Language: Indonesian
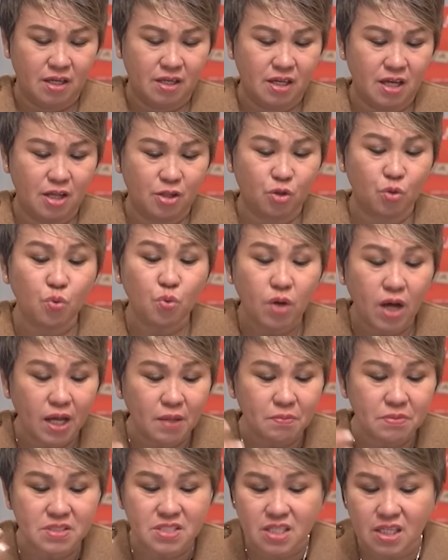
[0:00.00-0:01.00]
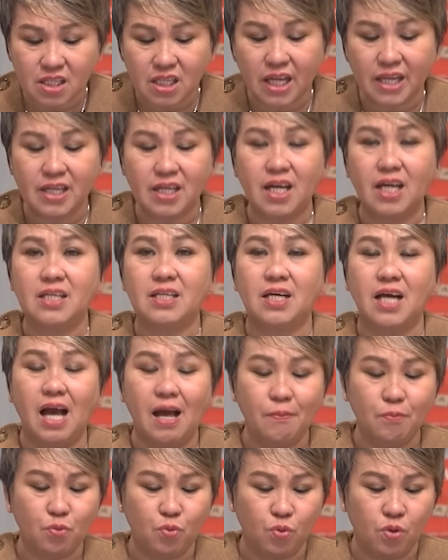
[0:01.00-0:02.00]
Ya Tuhan beserta dengan
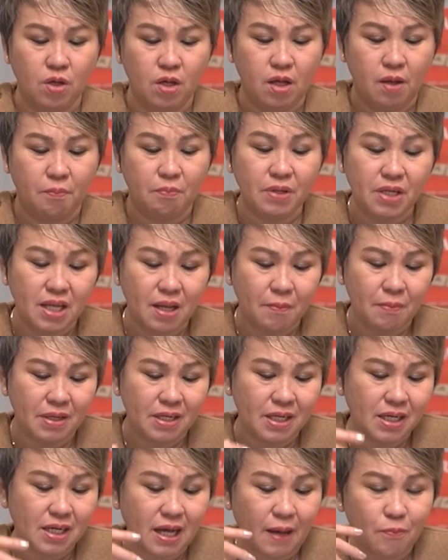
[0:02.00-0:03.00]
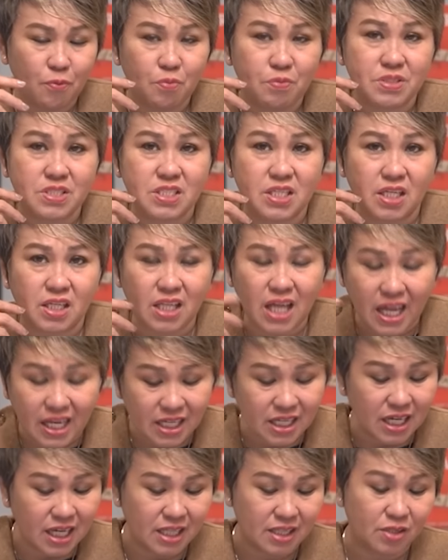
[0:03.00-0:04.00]
kamu. Bila mana kamu beserta
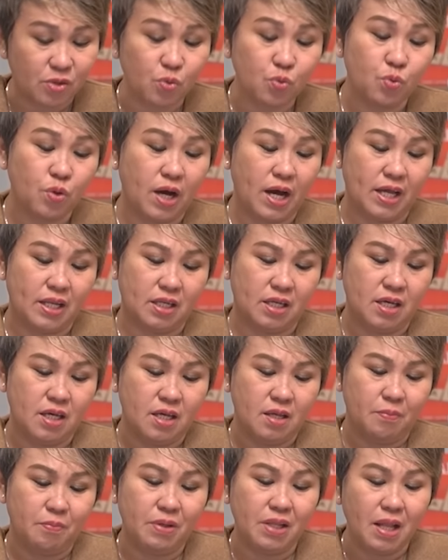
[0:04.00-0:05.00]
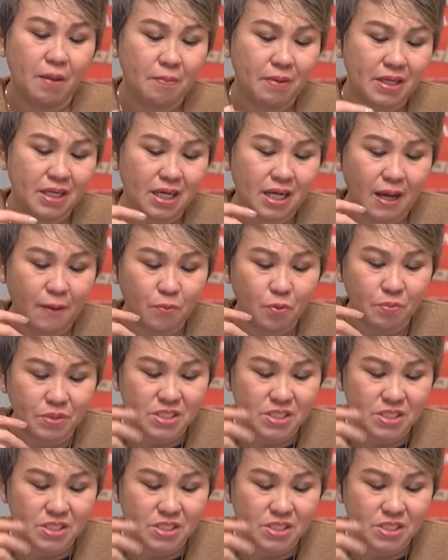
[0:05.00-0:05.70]
dengan Tuhan, bila mana kamu